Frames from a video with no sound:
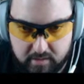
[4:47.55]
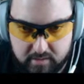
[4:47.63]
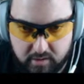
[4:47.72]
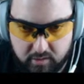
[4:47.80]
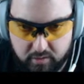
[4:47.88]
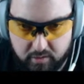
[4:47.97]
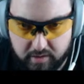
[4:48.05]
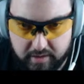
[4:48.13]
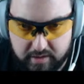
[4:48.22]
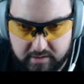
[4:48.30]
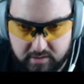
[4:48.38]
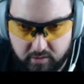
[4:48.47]
Se ha reducido el
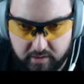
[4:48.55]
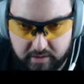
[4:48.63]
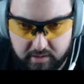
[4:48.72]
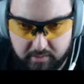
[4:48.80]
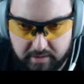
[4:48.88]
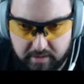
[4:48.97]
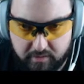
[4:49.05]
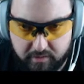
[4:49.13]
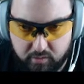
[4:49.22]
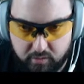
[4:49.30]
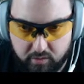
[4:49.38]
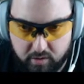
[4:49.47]
requisito del nivel del
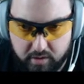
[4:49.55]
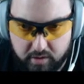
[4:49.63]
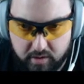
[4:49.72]
feudo